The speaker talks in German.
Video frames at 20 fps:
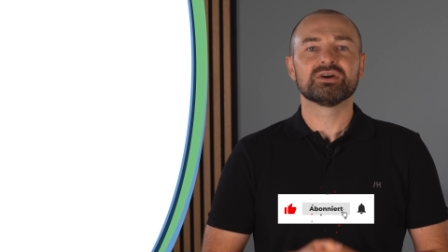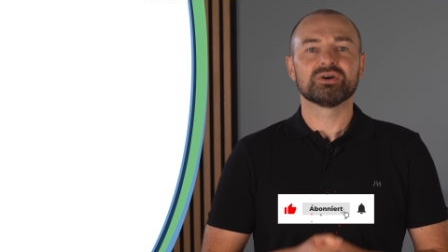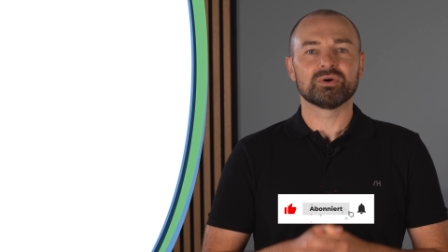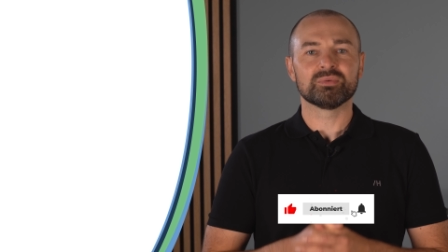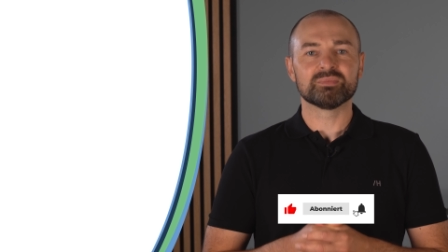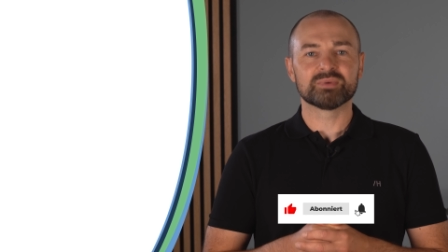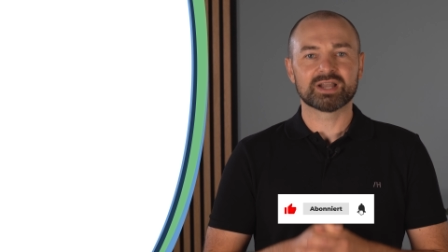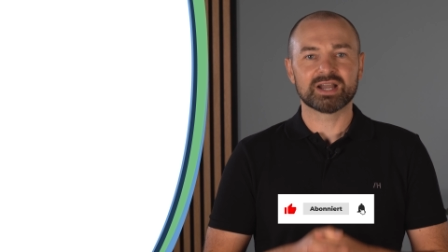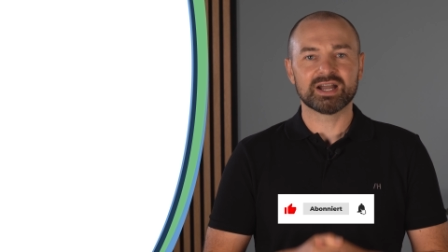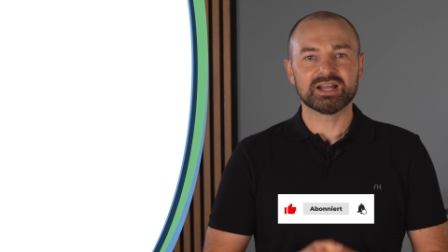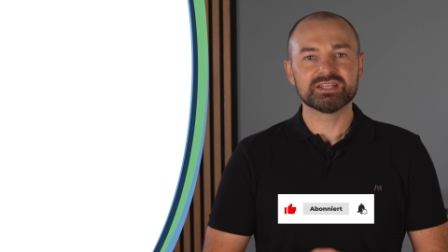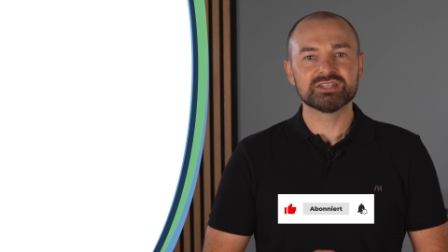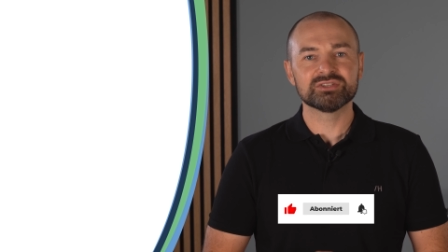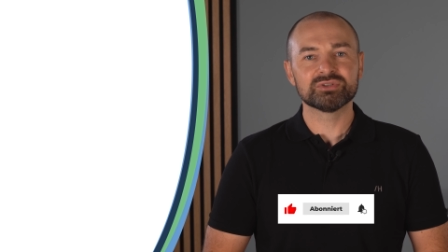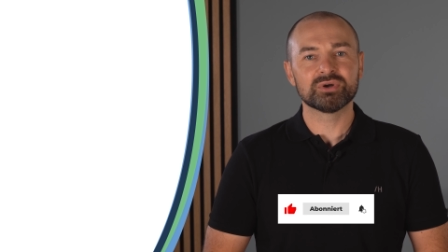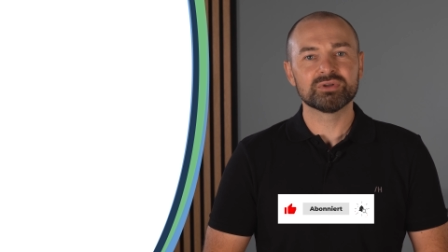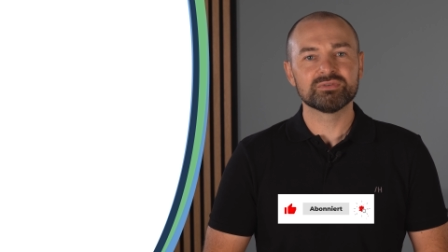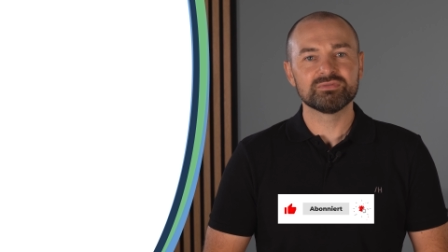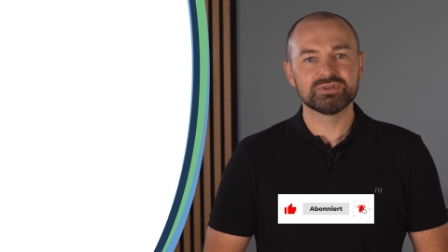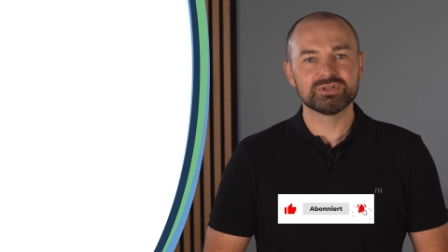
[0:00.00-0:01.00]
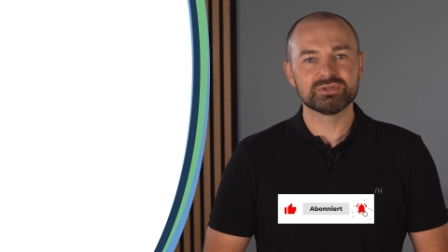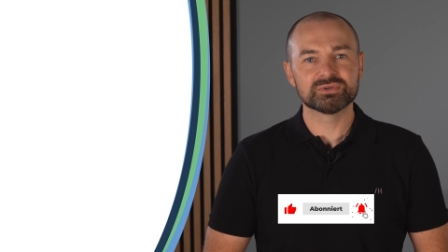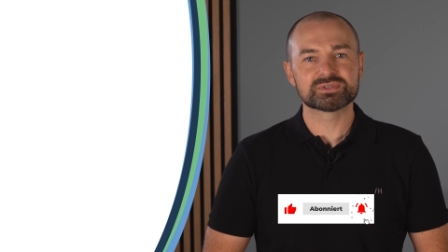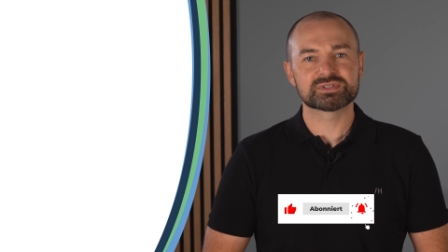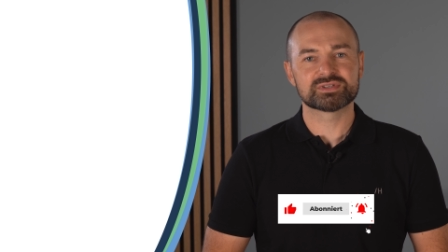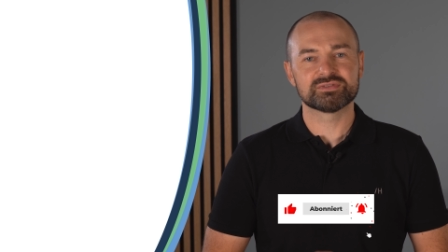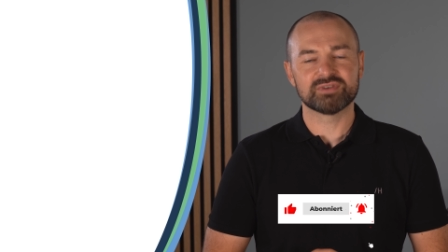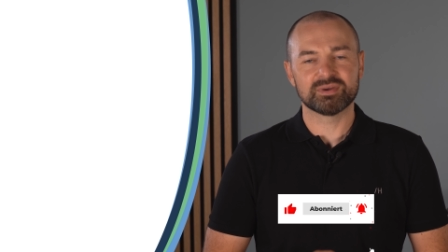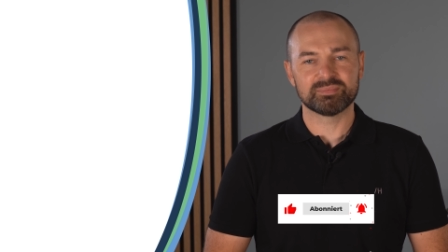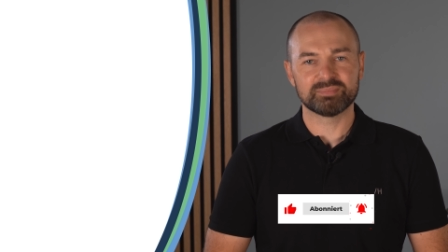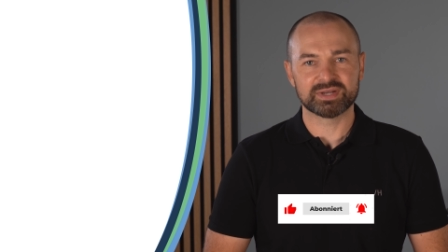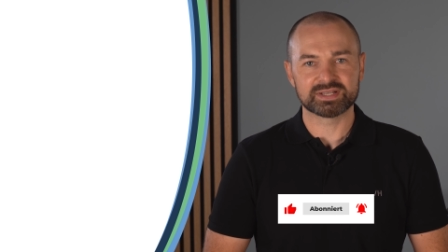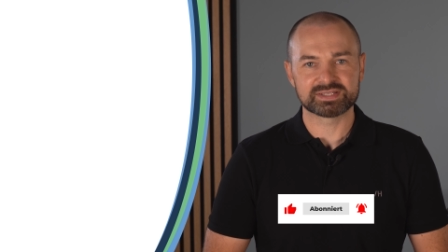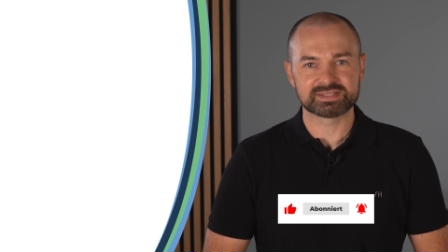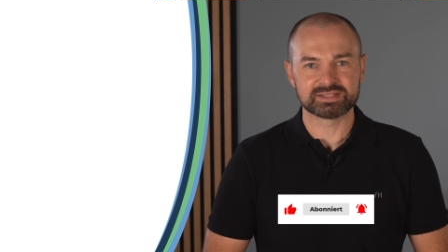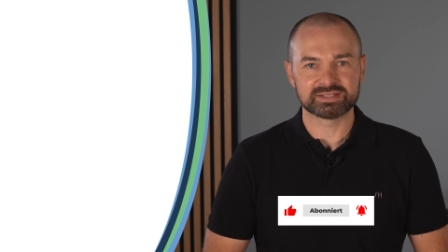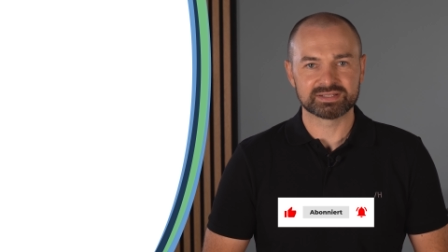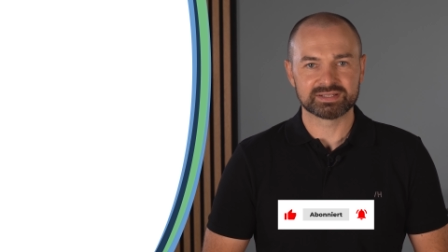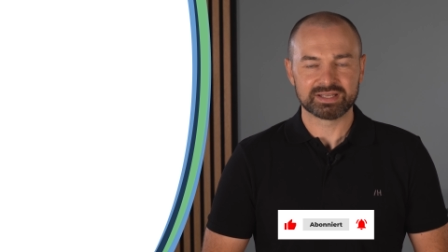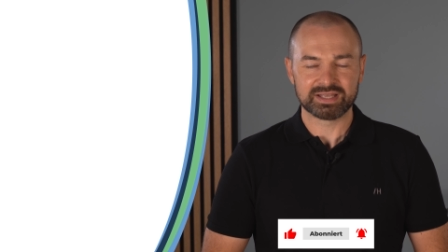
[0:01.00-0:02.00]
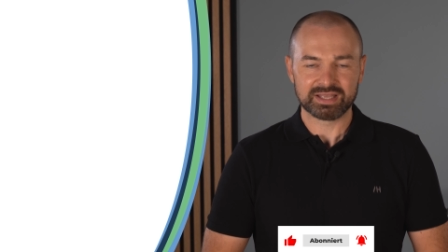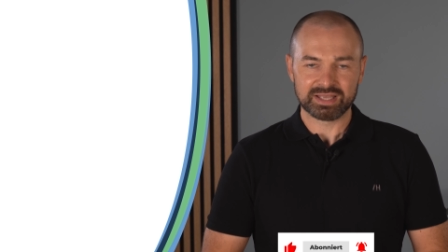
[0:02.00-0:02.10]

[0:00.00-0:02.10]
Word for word: um keine neuen Videos zu verpassen.